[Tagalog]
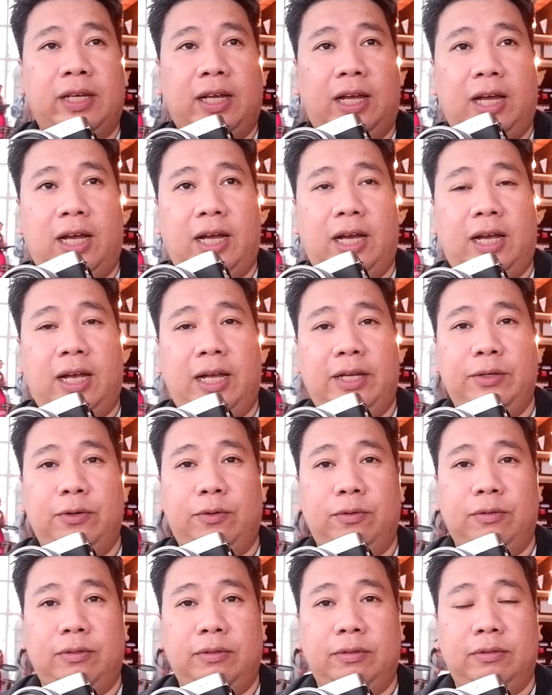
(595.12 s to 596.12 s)
uh,
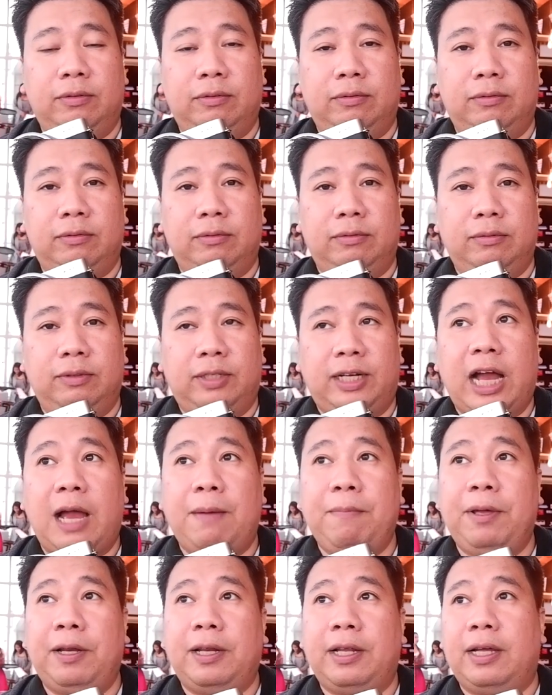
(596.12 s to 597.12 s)
yung
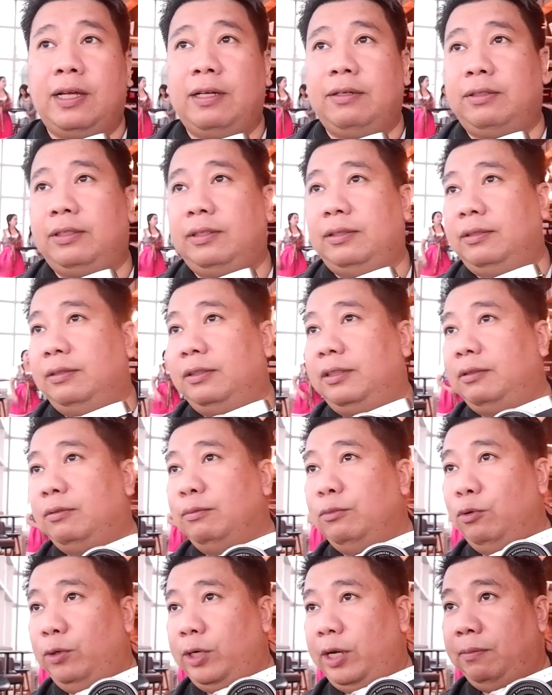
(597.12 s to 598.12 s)
camera.
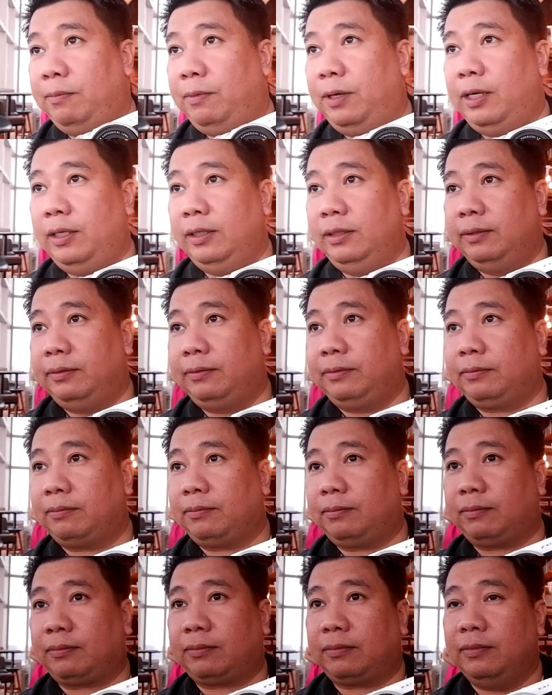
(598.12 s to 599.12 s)
Umuulan ba?
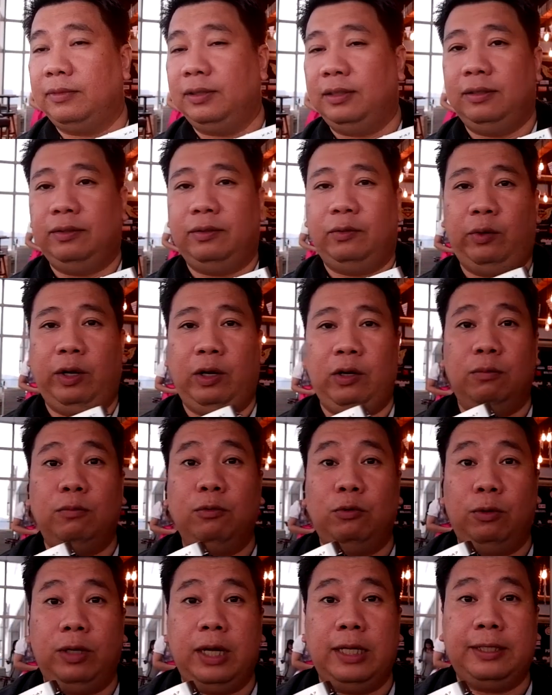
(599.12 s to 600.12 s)

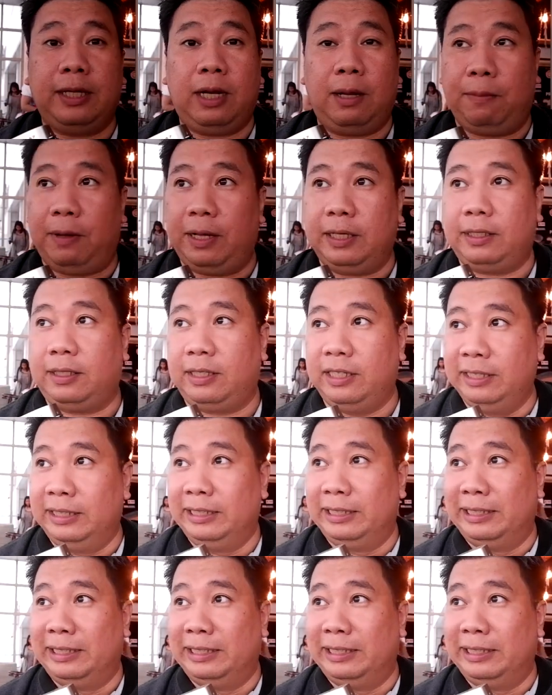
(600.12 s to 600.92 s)
Lumuulan sa labas.